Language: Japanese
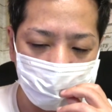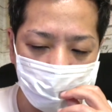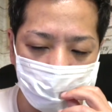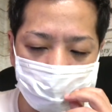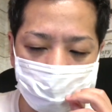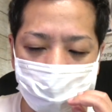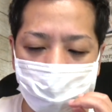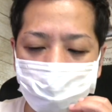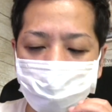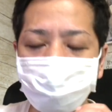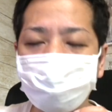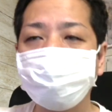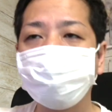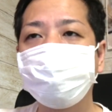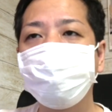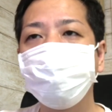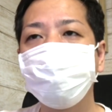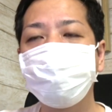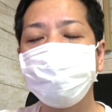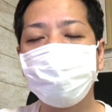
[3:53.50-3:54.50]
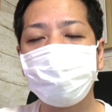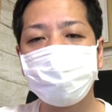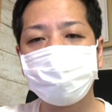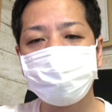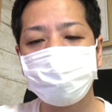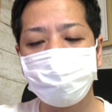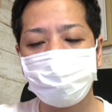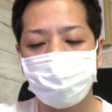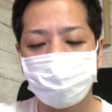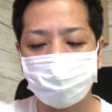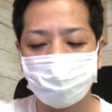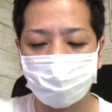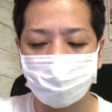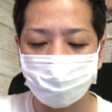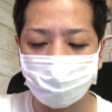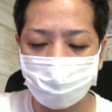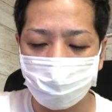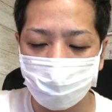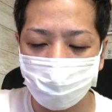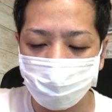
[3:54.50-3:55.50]
いちなみにこれ旧正月イベントな
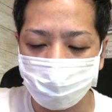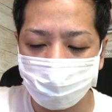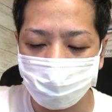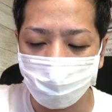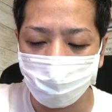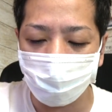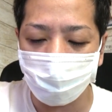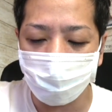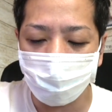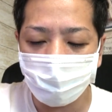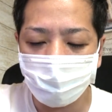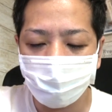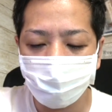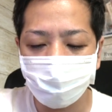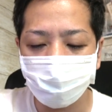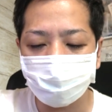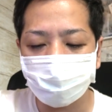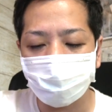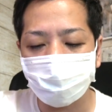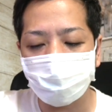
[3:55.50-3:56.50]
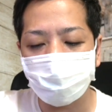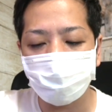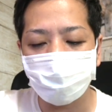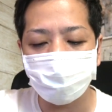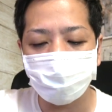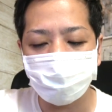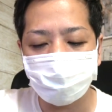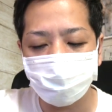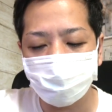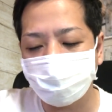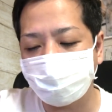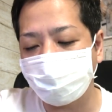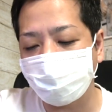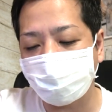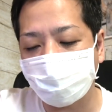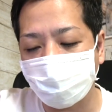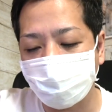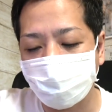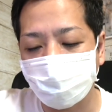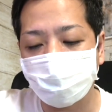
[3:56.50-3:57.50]
のでもちろんウルトラレベル1の状
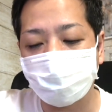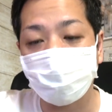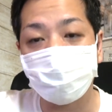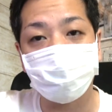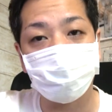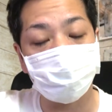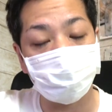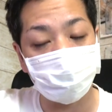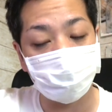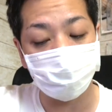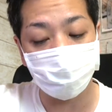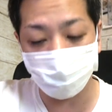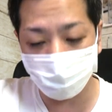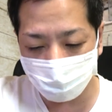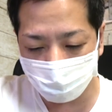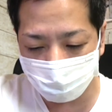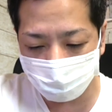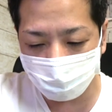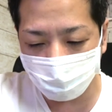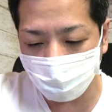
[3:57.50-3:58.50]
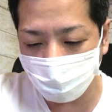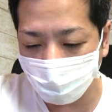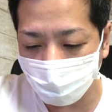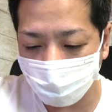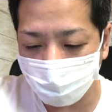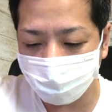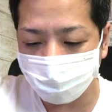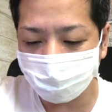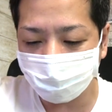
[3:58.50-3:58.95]
態でやって、えー、おりますはい